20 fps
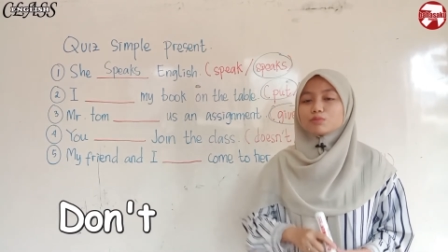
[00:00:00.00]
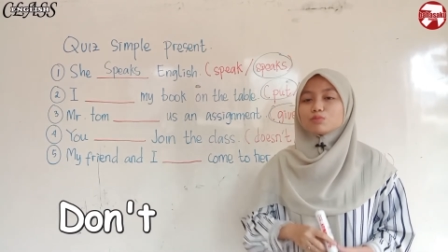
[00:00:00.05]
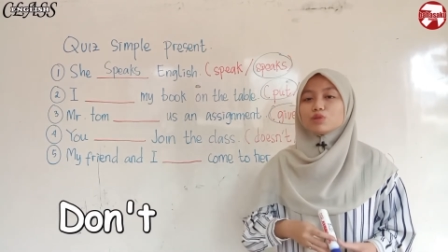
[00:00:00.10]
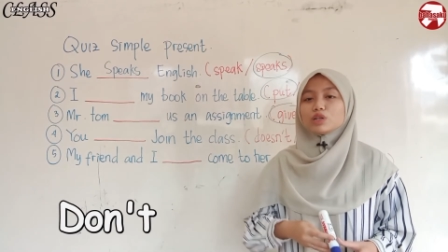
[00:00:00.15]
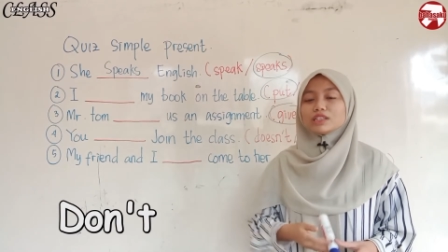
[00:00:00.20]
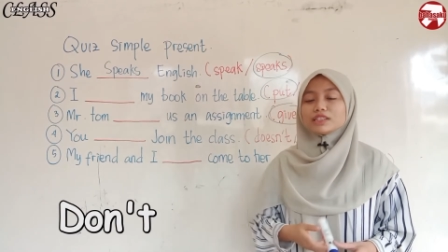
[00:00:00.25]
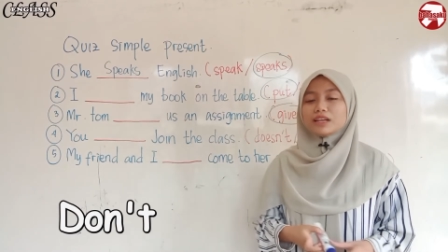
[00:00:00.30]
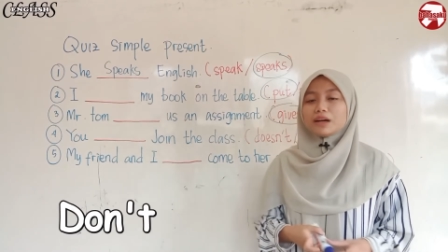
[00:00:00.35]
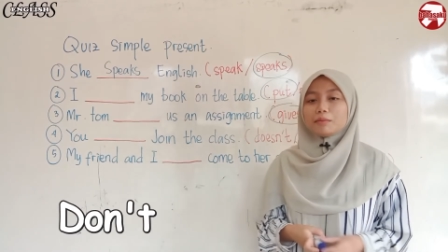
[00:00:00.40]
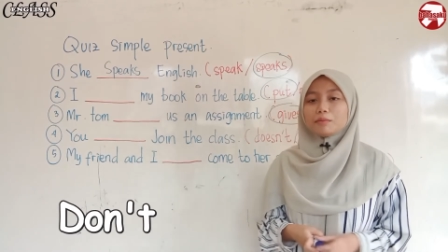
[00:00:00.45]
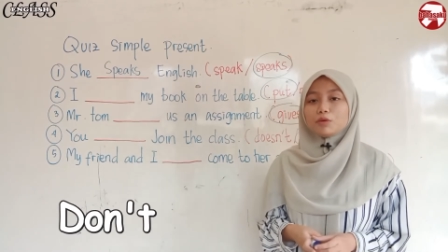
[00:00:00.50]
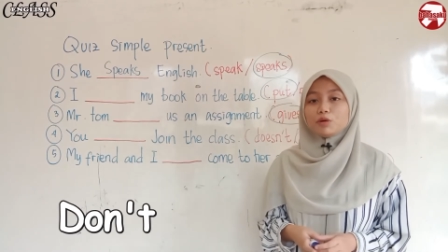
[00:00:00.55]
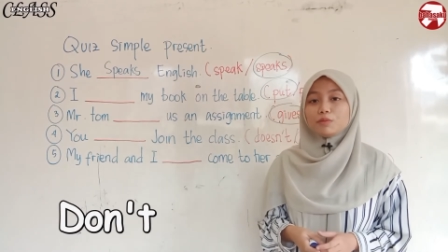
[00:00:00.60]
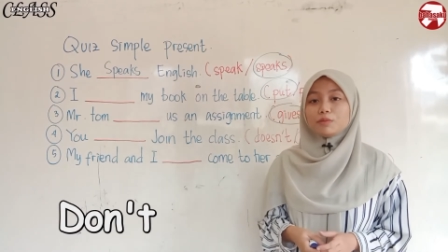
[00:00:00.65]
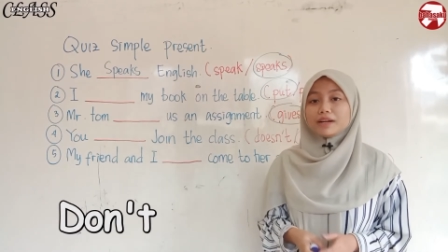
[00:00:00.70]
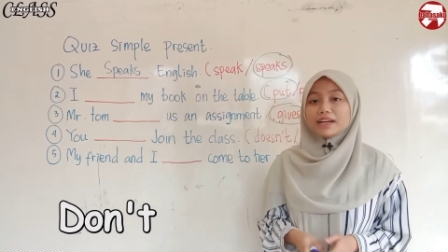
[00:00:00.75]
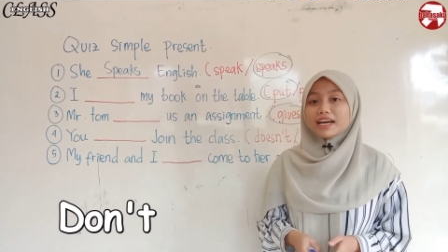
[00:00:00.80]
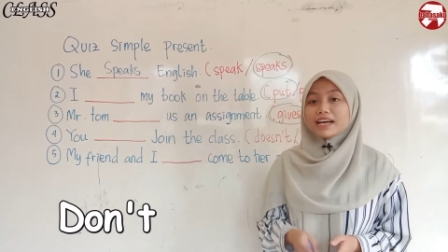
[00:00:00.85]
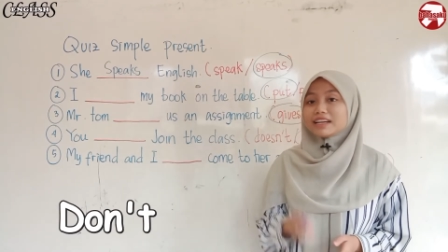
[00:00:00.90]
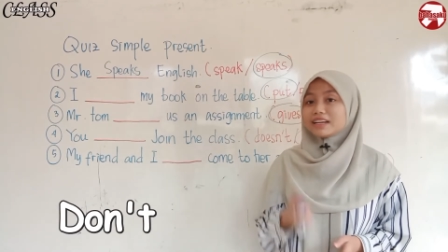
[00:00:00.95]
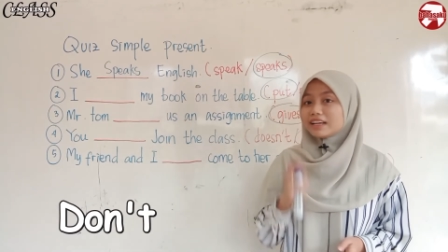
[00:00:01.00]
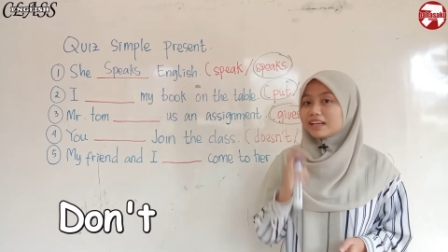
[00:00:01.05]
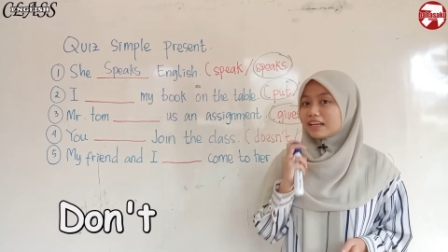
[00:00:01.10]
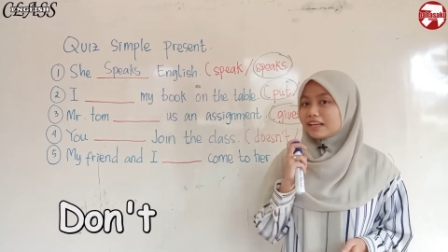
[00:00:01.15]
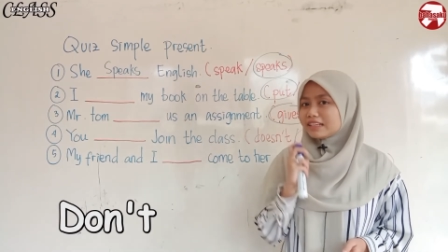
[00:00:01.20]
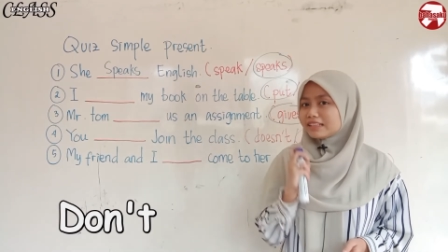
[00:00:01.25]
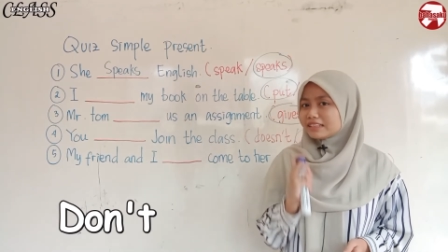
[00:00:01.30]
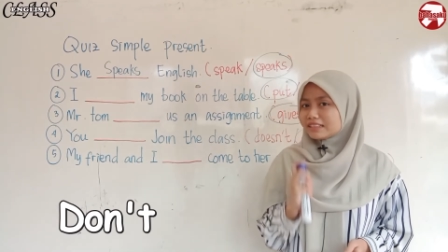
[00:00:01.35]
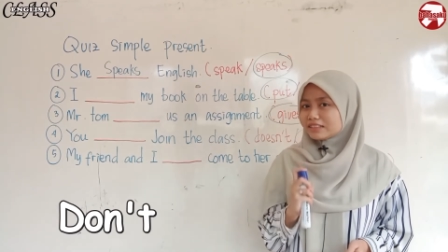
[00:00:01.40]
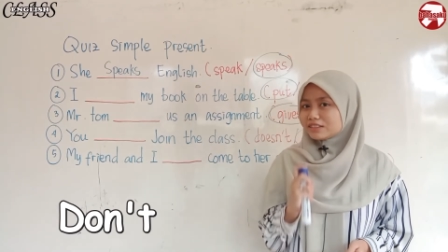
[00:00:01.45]
buat yang belum benar
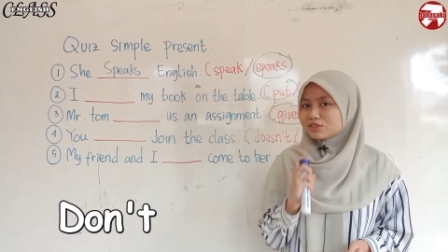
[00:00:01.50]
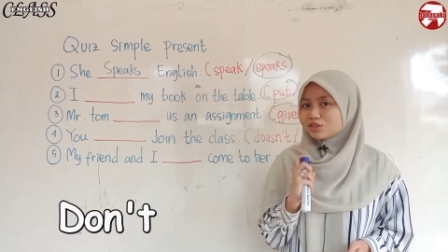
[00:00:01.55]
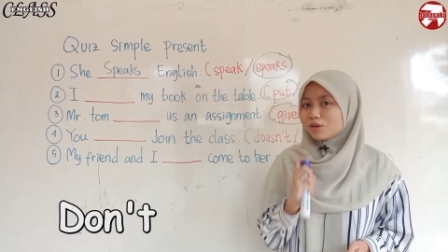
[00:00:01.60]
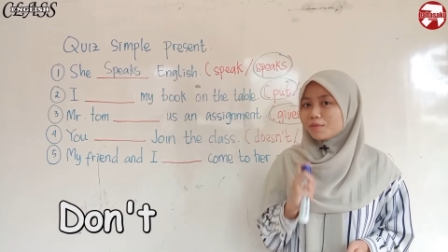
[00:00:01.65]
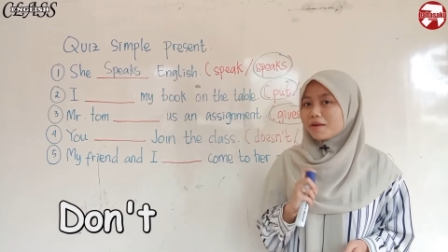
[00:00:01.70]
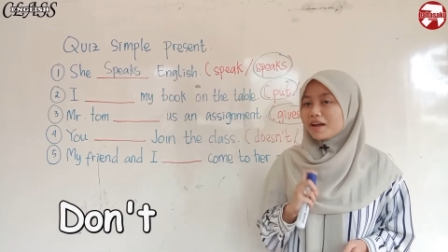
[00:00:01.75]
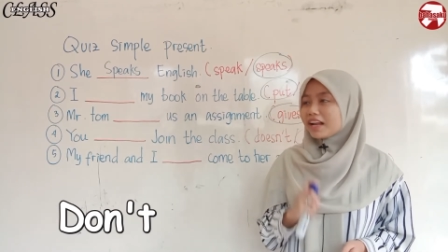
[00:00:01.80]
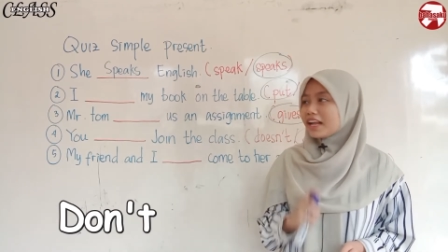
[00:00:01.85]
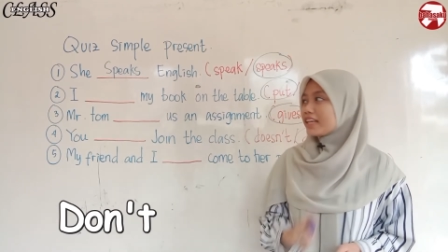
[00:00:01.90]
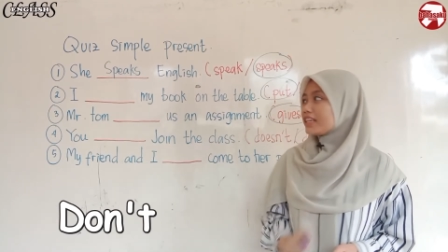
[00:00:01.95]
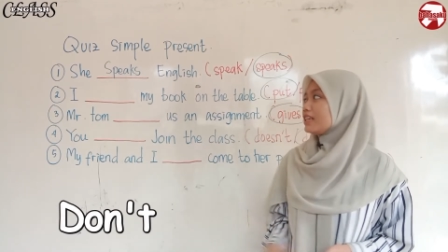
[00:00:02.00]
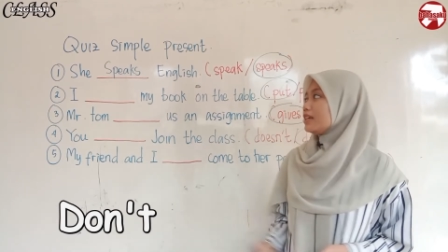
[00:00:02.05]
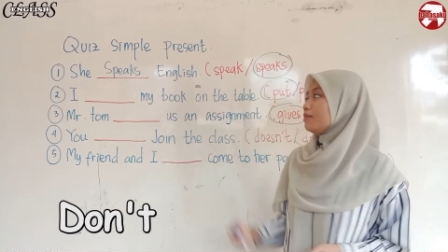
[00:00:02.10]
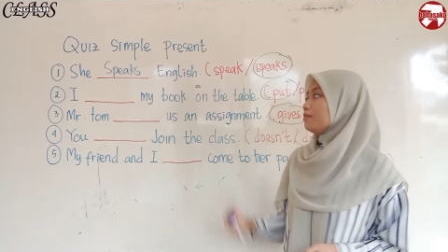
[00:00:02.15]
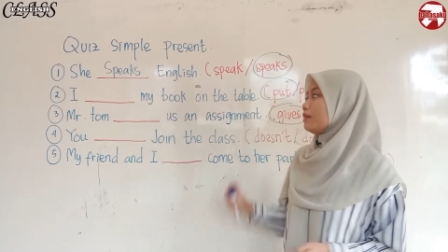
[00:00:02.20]
coba lagi.